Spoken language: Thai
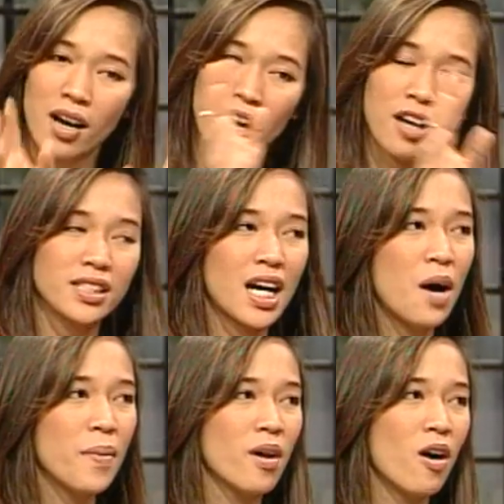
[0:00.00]
ก็เราก็จะเข้า
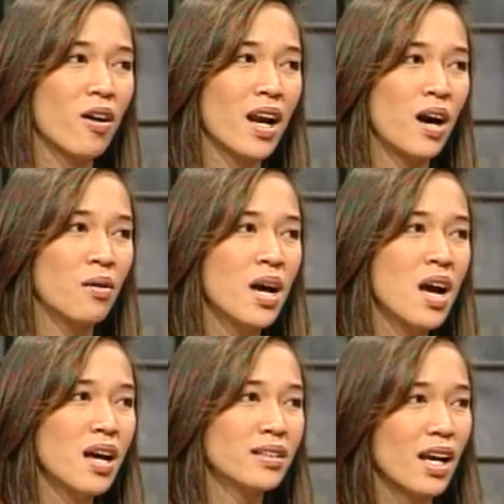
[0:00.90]
ไปนอนของเรา
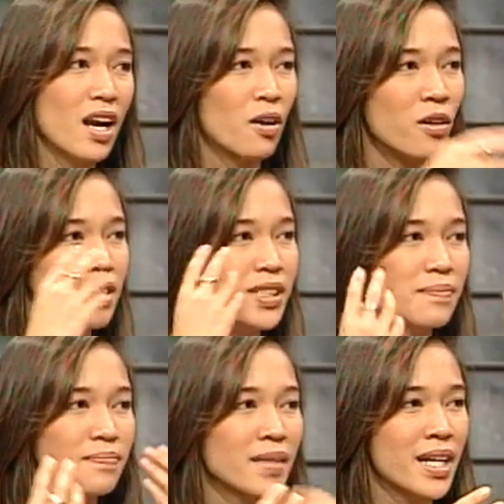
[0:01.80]
แต่เราก็
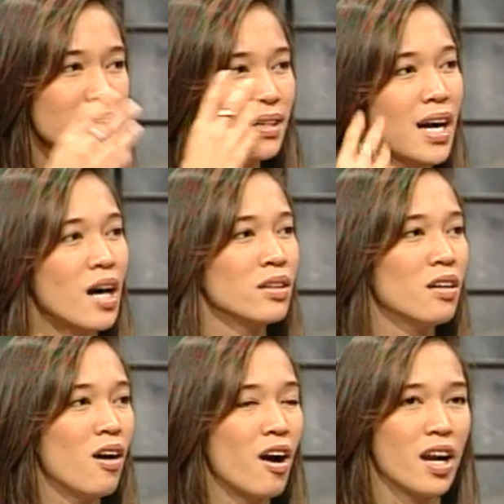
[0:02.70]
คิดถึงเขาต
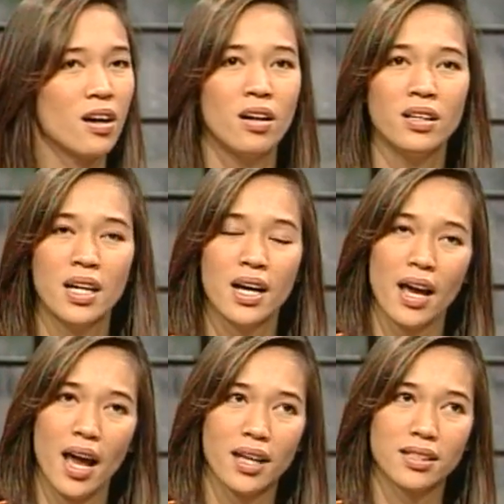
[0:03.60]
ลอด แล้วก็
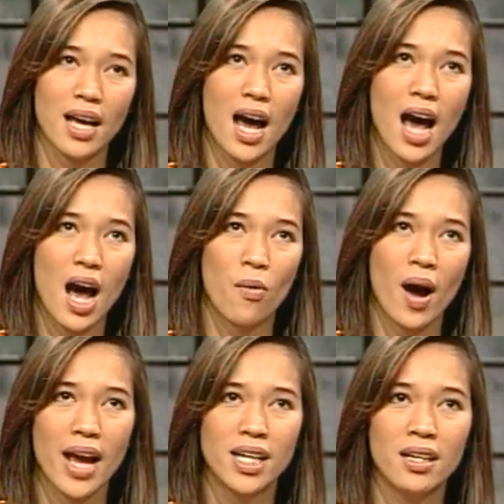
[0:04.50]
ถ้าหากว่า
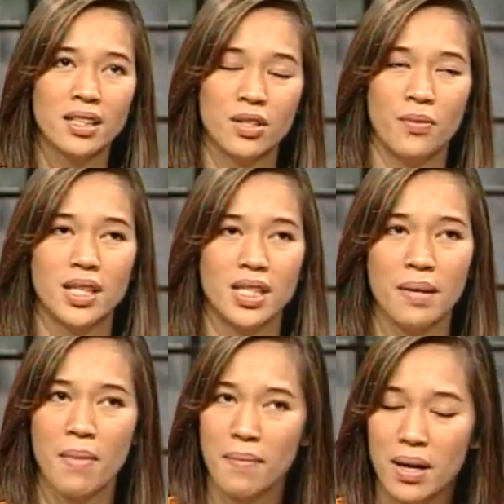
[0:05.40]
ให้เลือกชีวิตที่
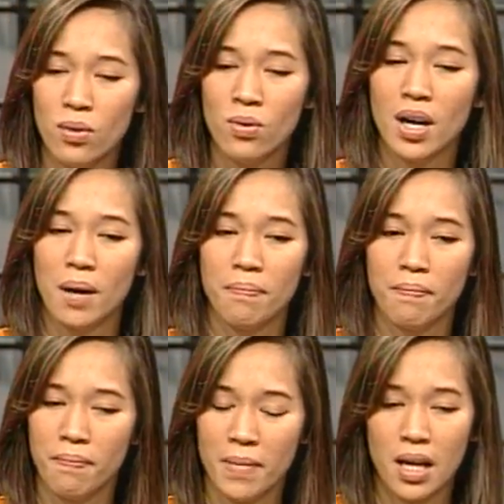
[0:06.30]
ไม่มีลูกกับ
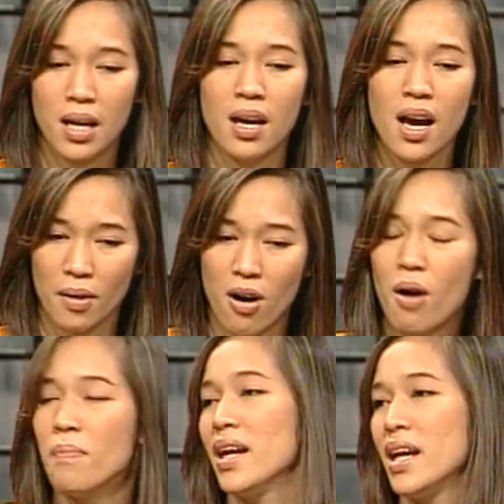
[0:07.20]
มี ขอ
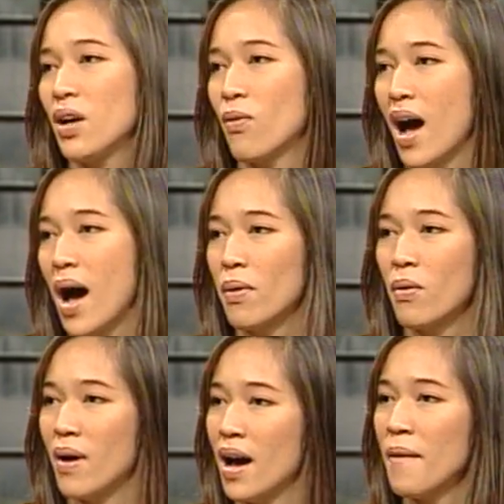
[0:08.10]
มีดีกว่า เพ
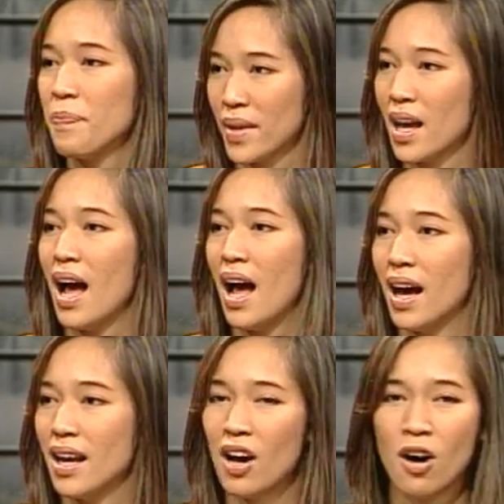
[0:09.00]
ราะว่า
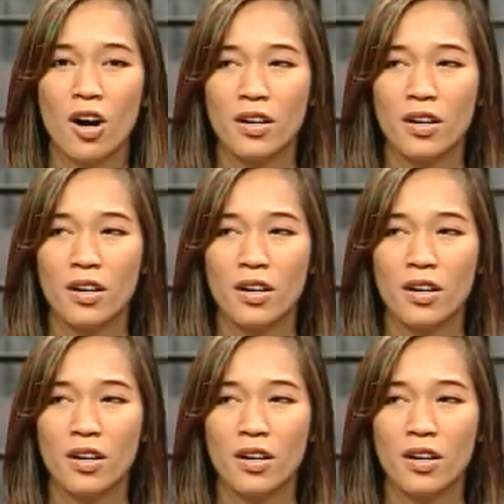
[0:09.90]
ค่ะ้มอง